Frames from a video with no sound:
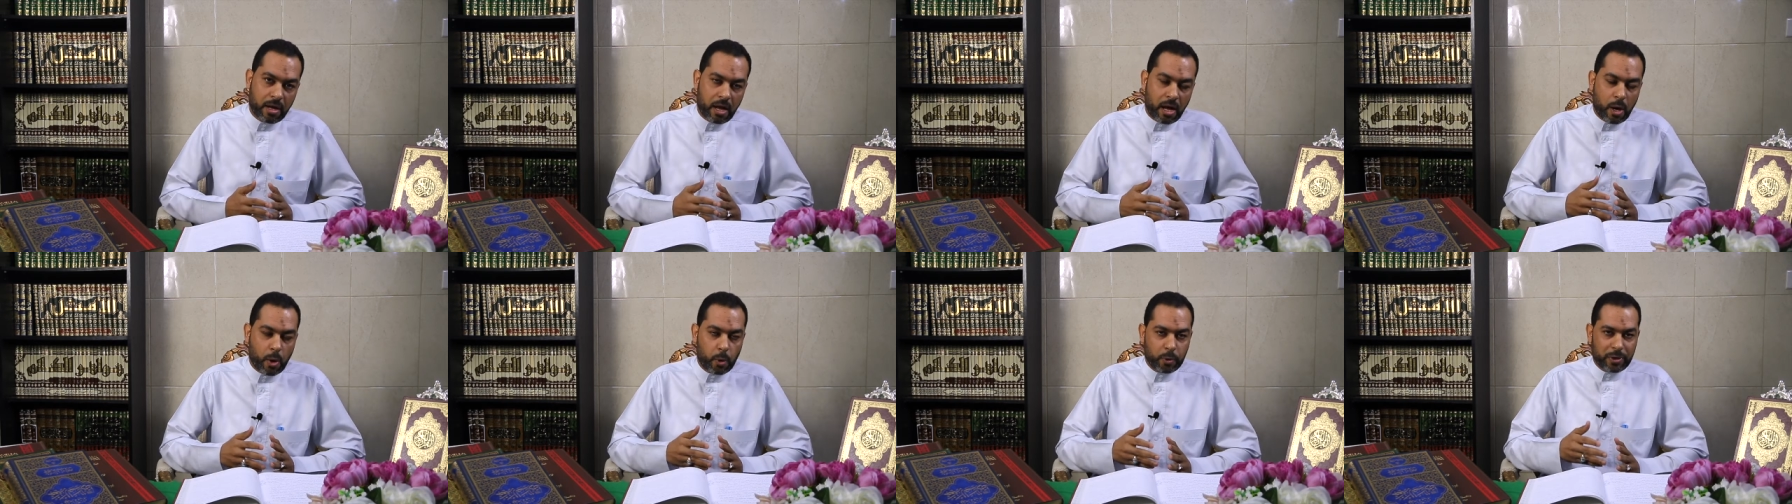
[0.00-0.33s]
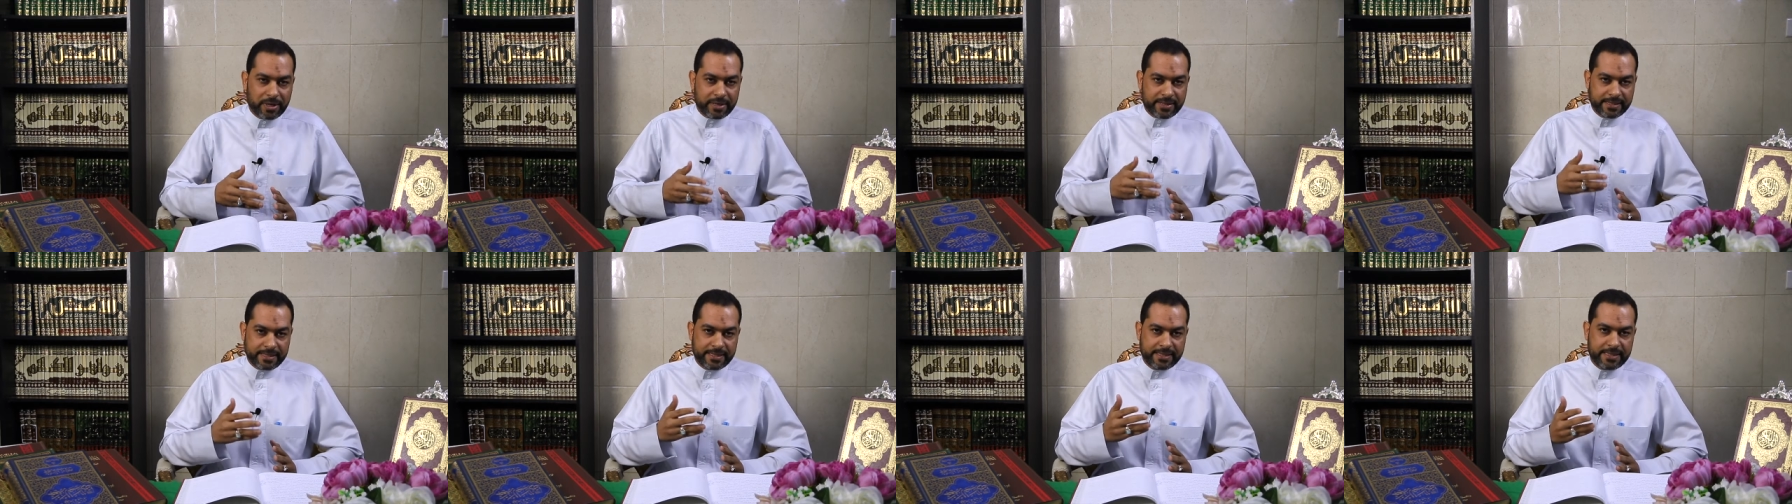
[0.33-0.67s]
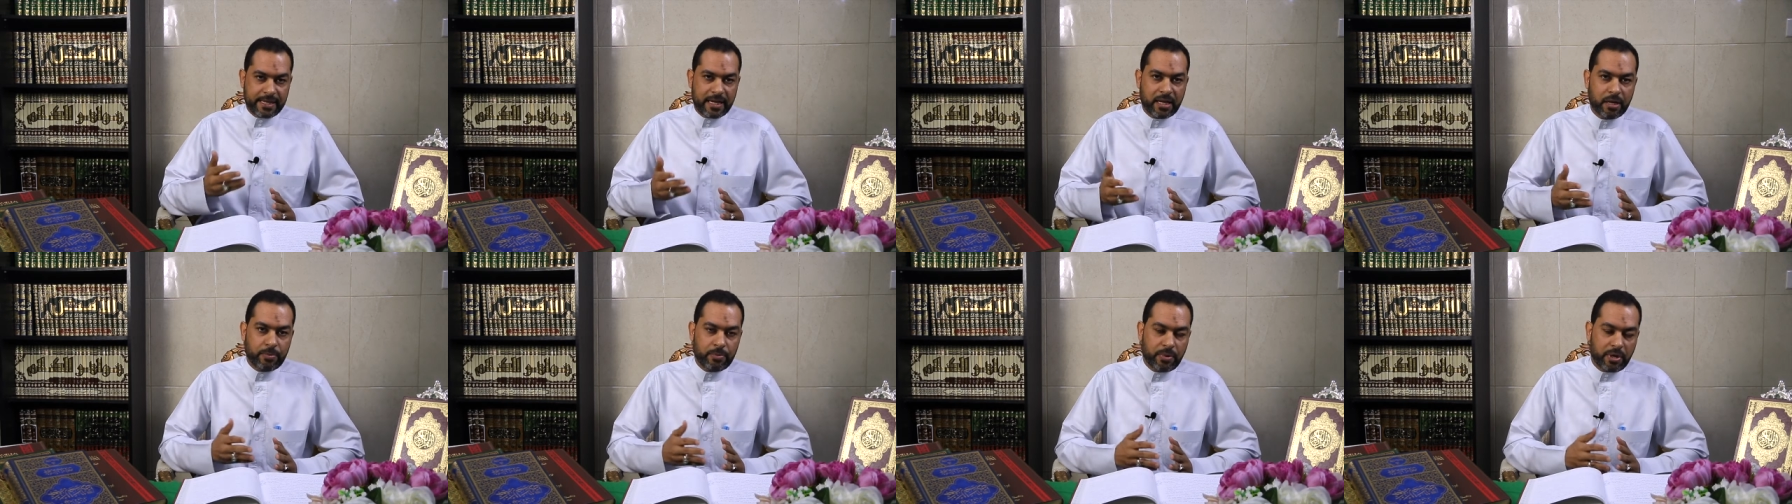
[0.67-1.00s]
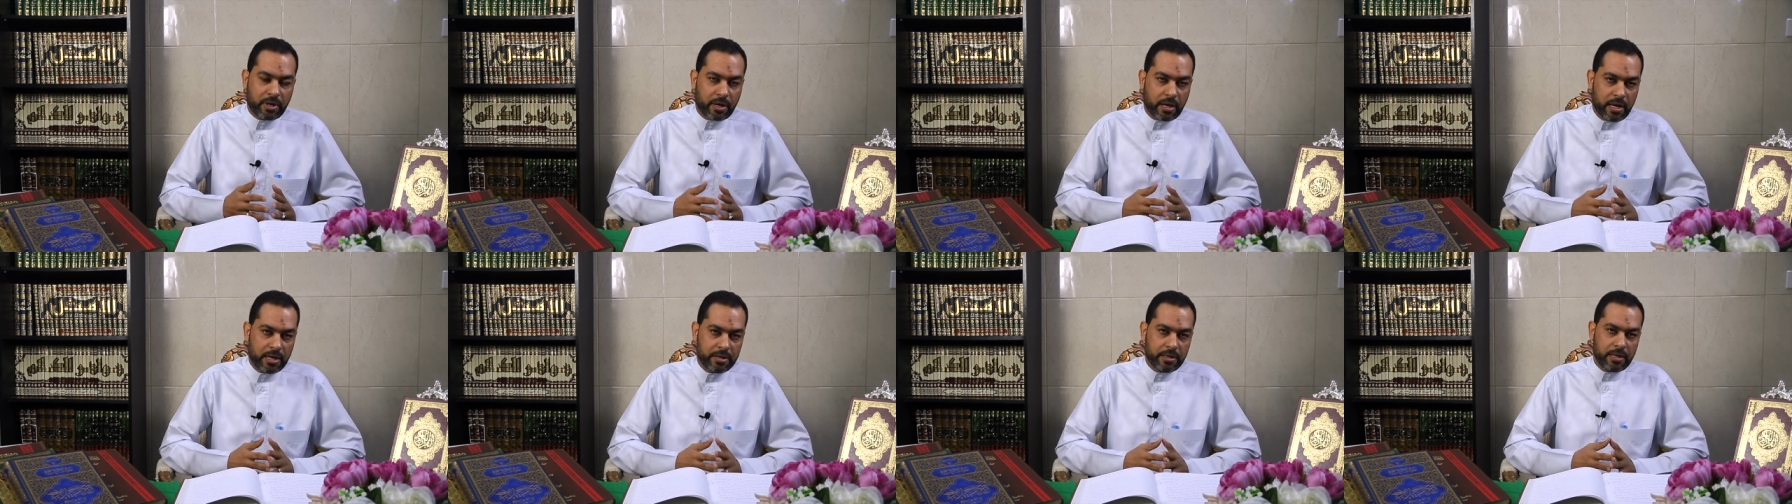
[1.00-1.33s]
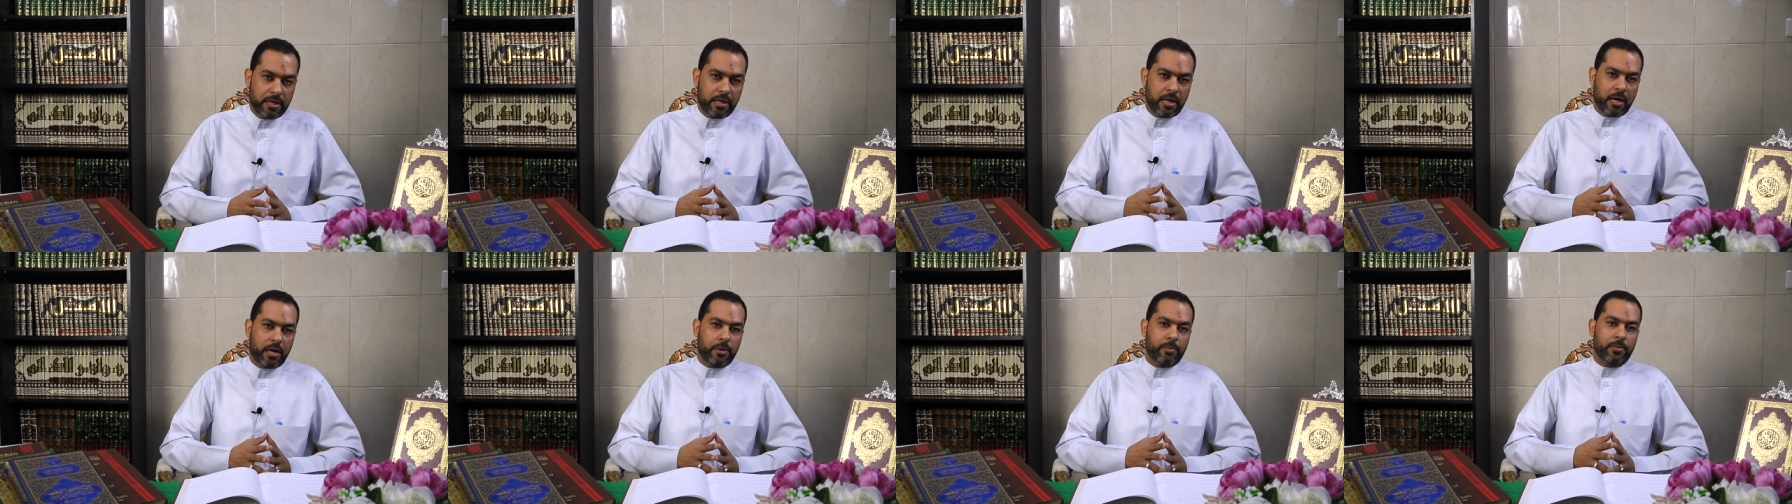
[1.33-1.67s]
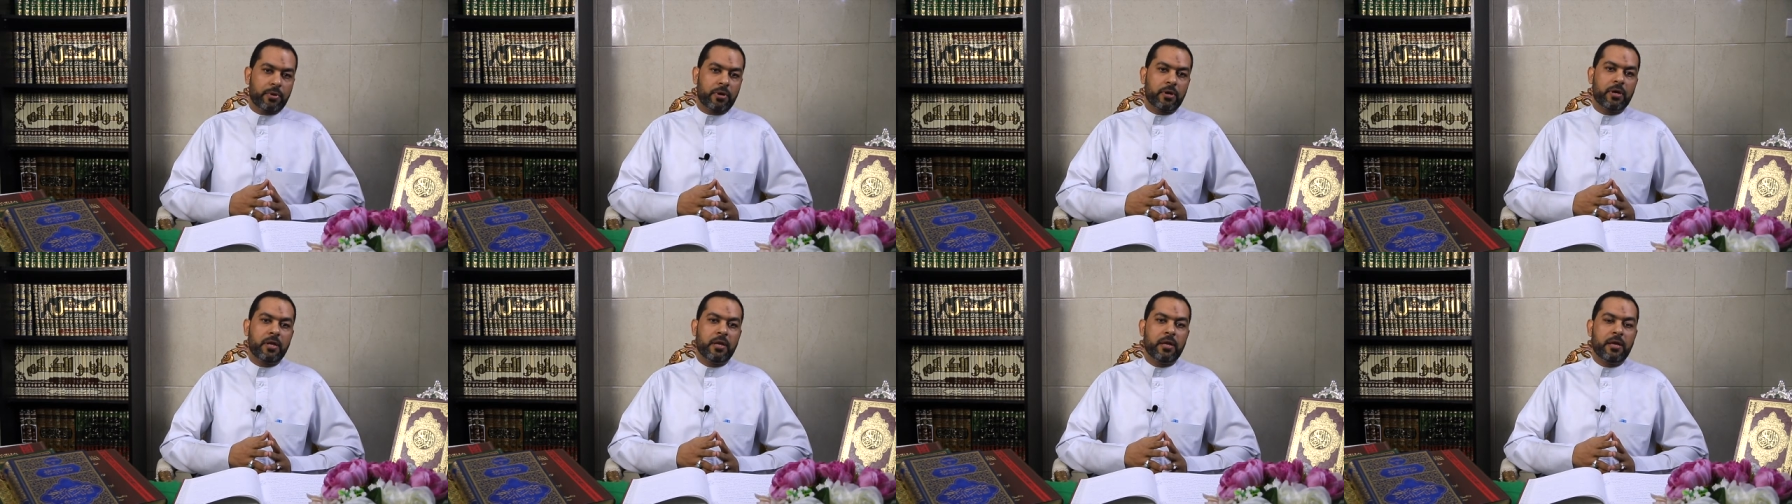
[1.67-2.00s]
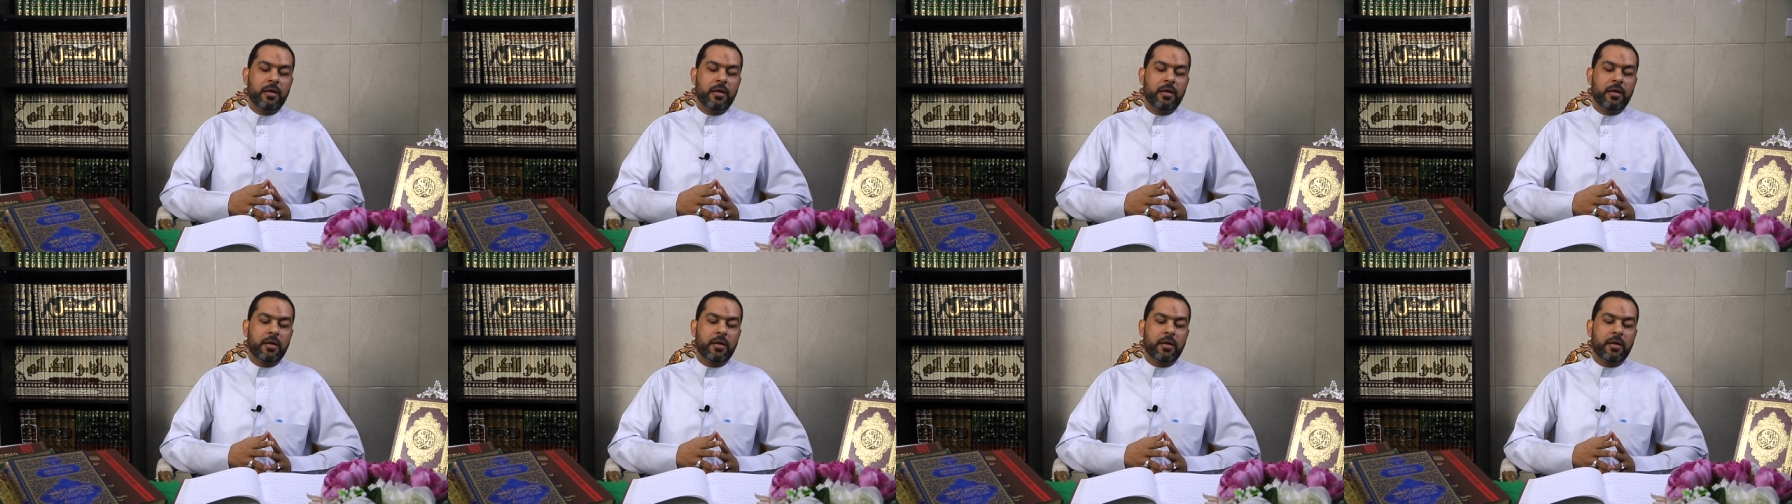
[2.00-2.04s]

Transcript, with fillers: أو يستخبر عن الأمر